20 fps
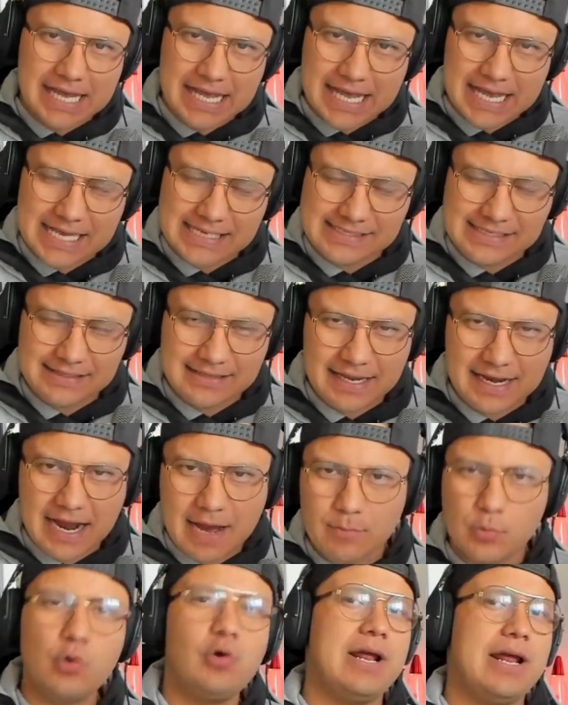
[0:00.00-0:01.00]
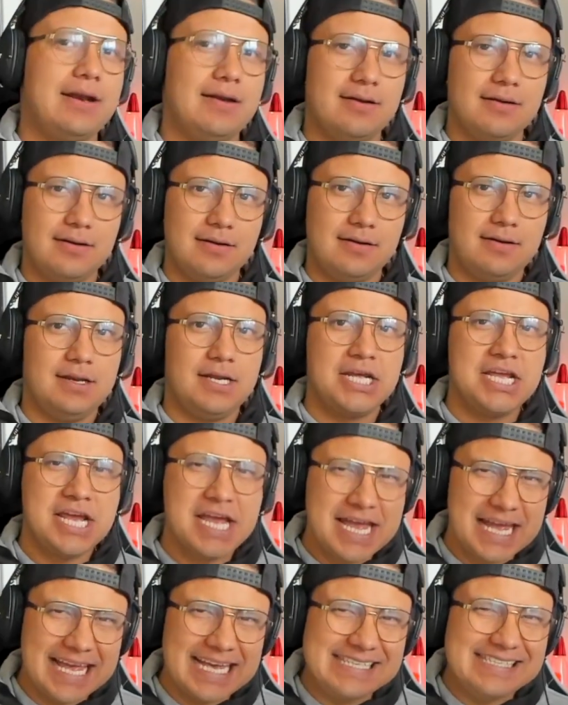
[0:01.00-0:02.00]
que si te enamoran,
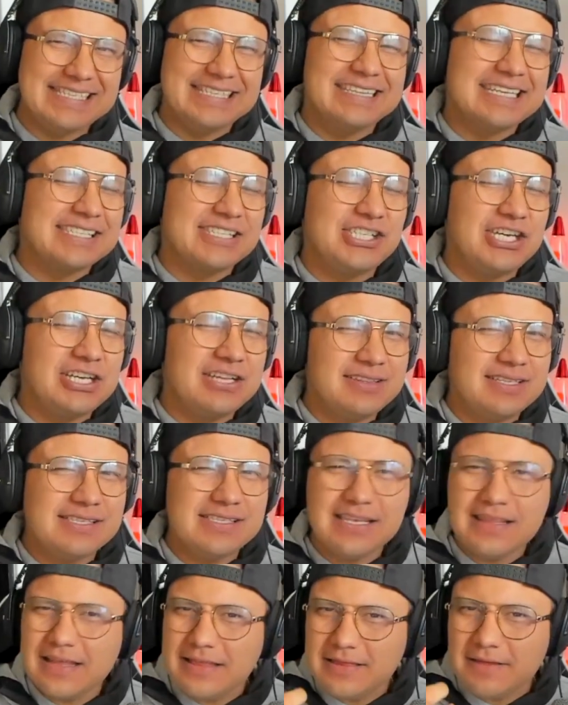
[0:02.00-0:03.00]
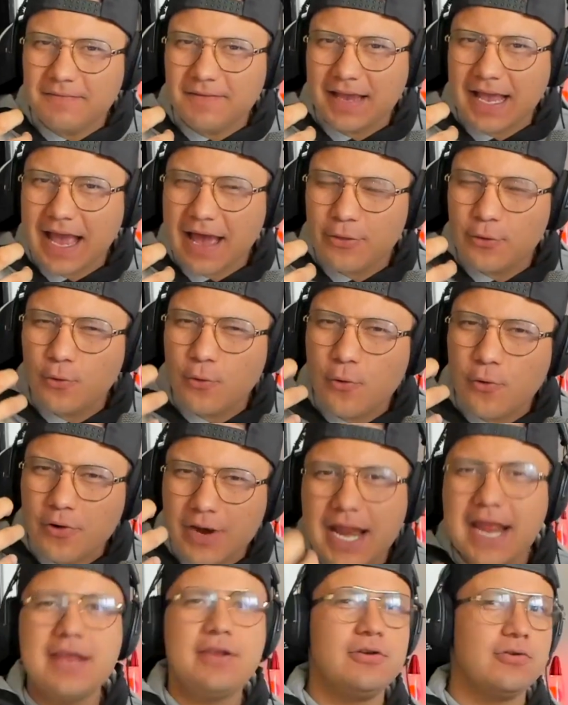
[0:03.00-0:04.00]
que si te sientes identificado
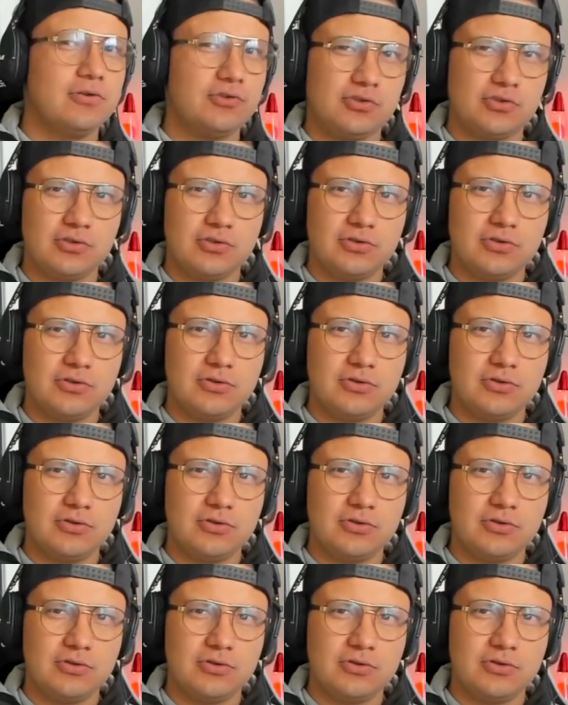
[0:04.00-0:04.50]
con ellos,